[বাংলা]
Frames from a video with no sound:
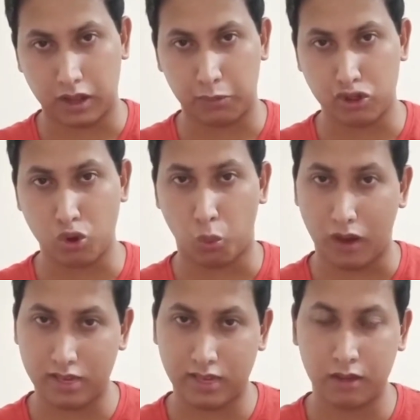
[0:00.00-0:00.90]
তারপর হচ্ছে
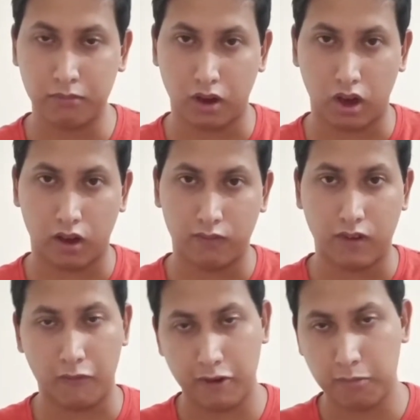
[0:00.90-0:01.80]
ওয়াশিং বা
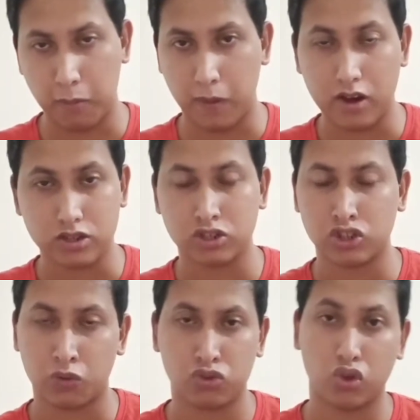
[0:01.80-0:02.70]
বাফার প্রিপারেশন
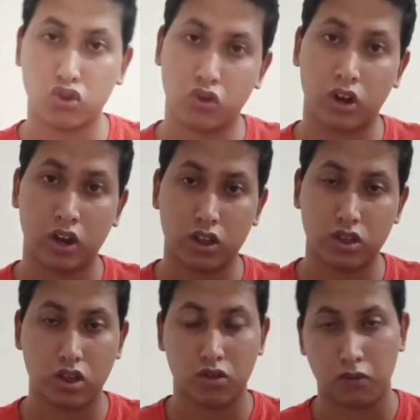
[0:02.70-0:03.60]
সমস্ত কিছু ওখানে
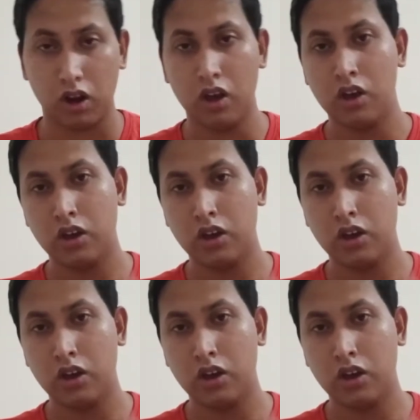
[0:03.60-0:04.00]
হচ্ছে তোমার